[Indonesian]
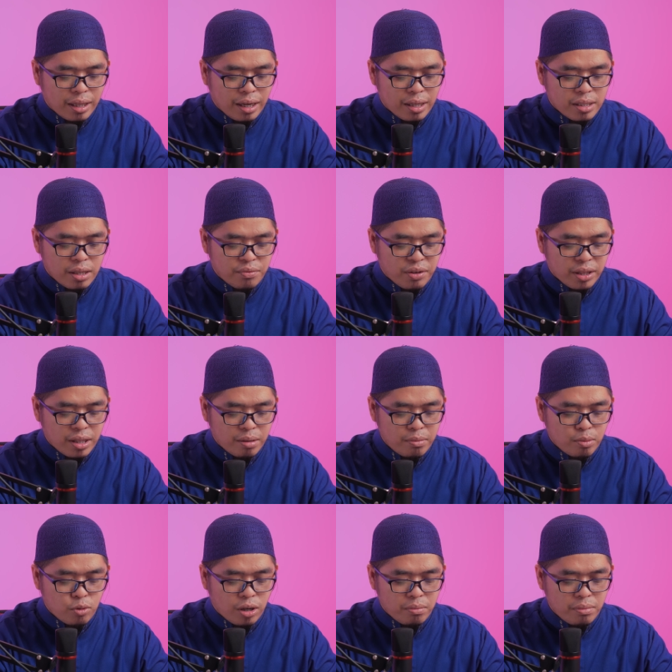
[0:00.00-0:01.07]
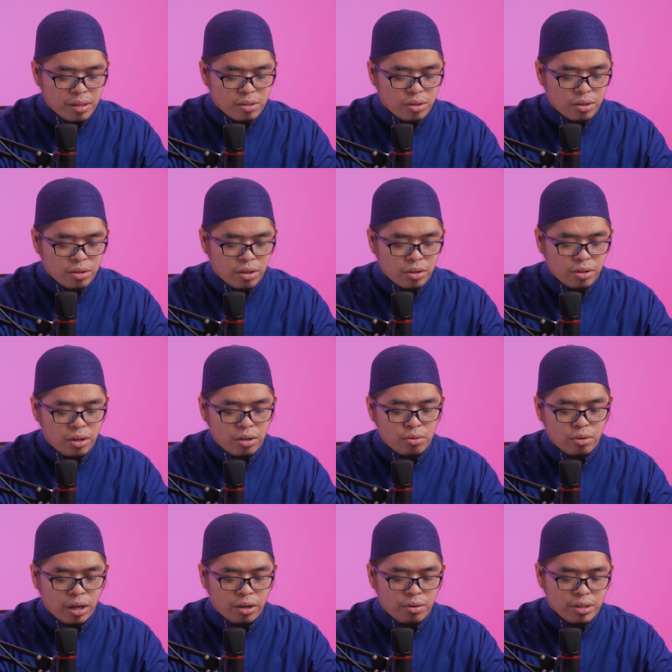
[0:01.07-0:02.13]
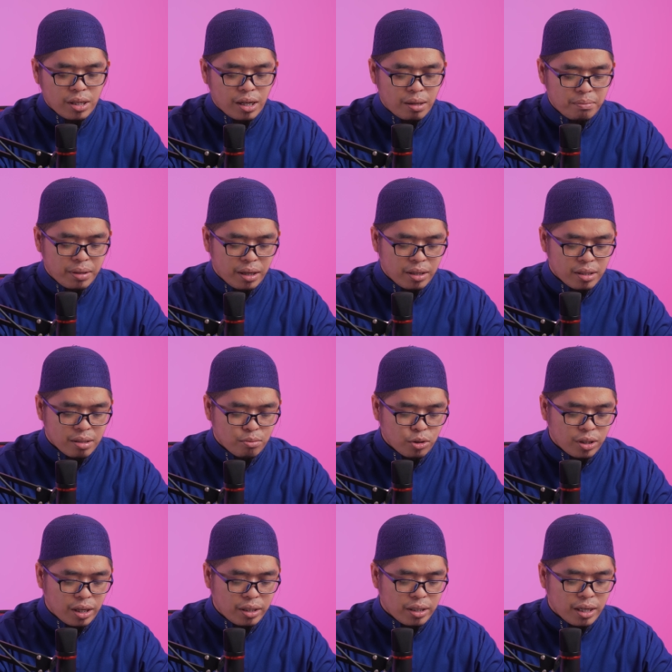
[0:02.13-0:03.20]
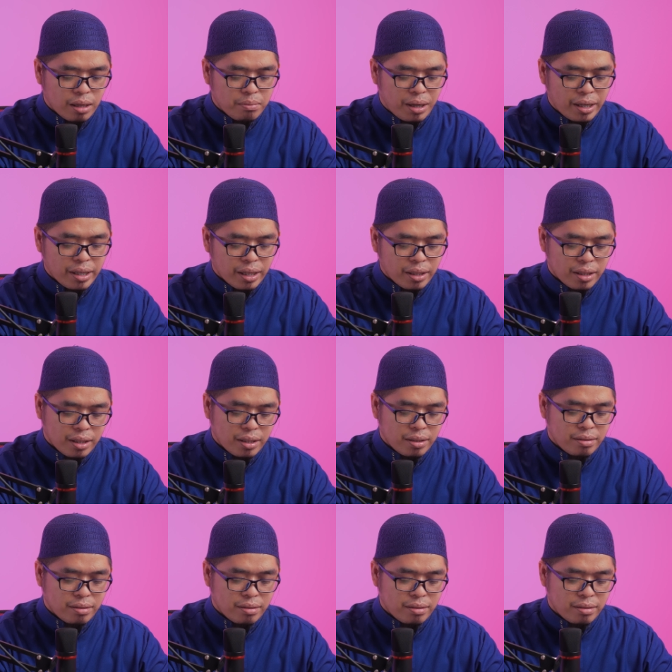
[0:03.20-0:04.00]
antara sifat Nabi Muhammad saw yang disebutkan di dalam ayat